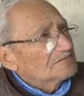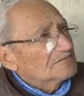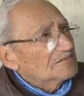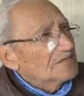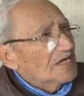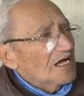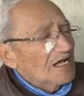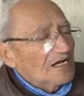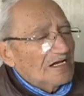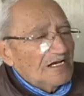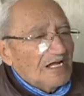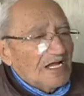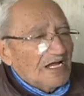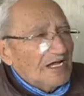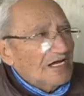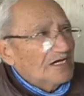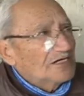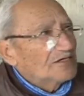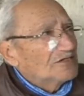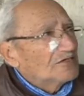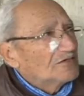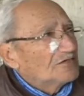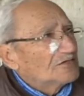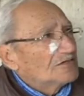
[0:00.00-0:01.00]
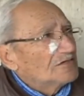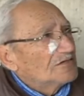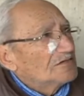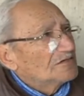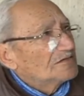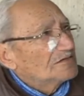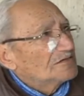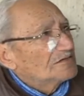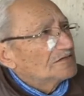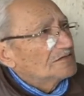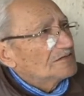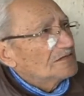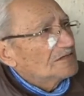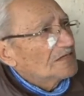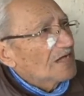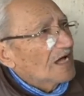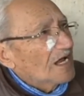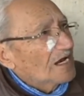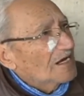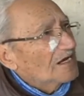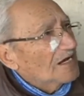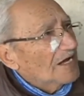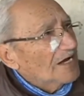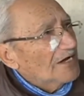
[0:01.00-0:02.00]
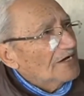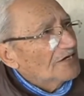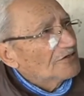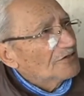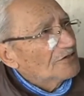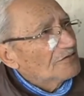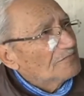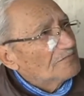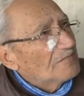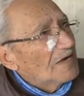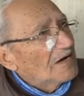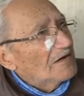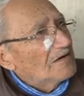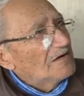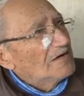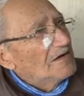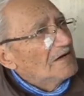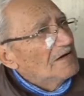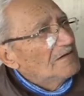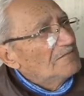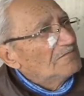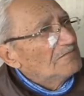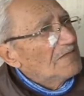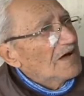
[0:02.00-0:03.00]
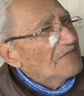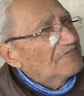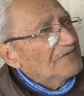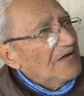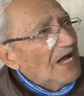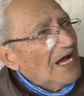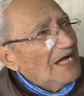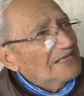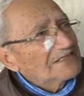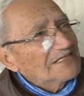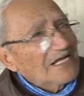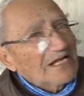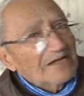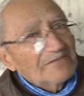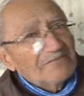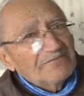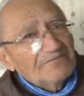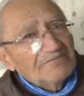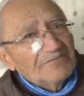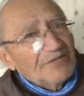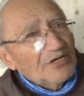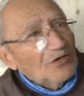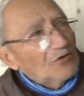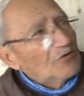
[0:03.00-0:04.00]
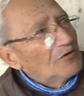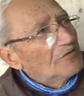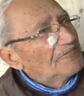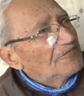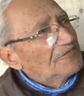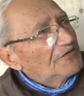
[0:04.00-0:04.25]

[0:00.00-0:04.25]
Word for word: والله الله يعينهم الله يعينهم ما في حدا بيقوم